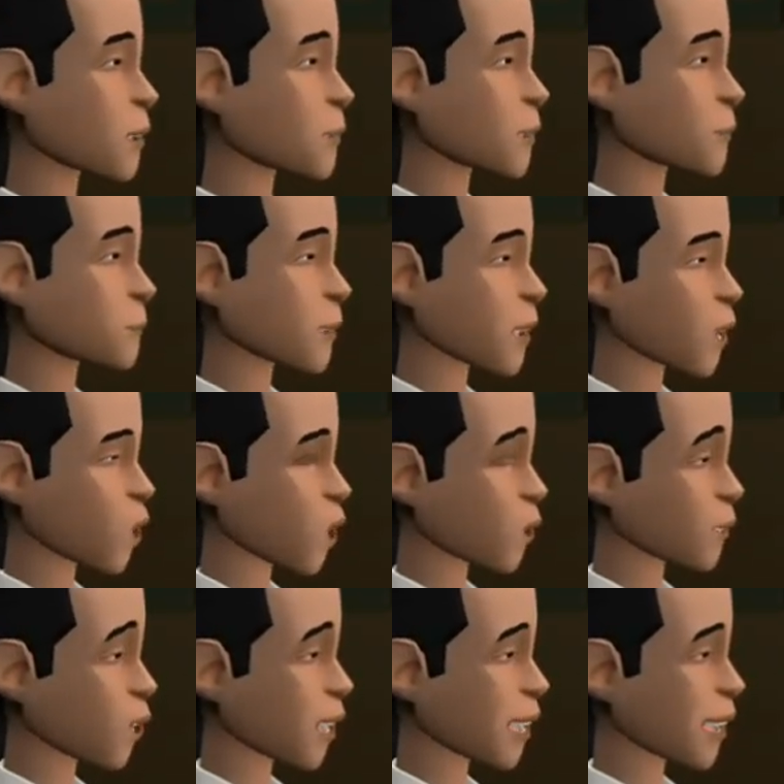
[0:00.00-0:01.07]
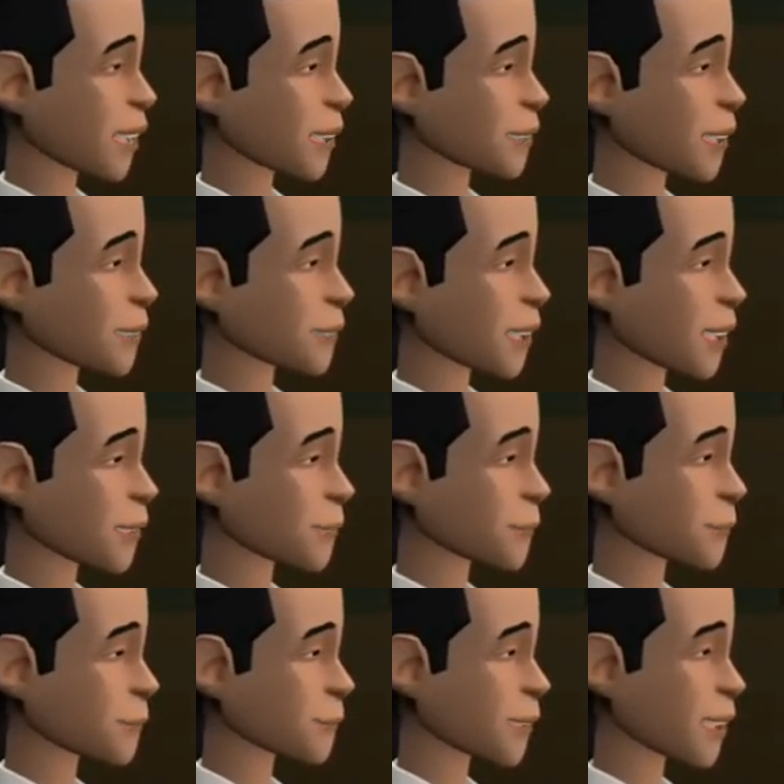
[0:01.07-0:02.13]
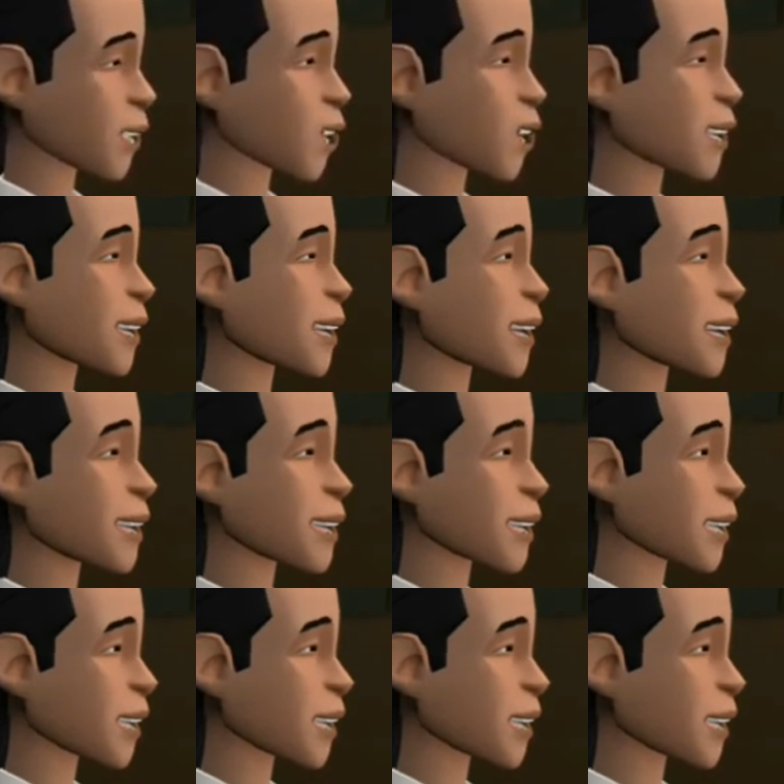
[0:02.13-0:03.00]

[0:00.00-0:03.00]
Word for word: ভালোবাসায় দিশে হারা